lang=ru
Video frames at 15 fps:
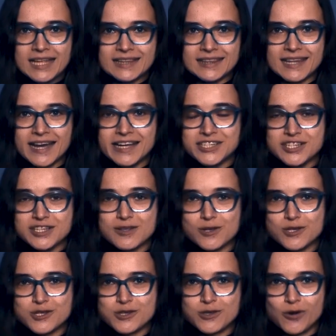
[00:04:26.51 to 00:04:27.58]
На
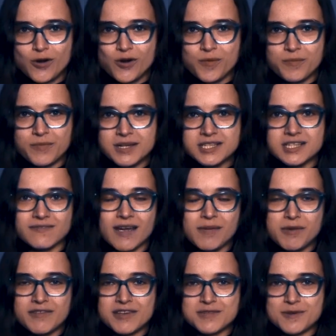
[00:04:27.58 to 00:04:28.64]
число 100 мы с
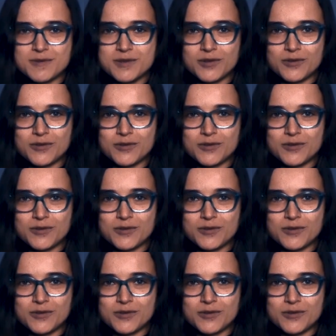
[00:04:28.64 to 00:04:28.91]
вами возьмем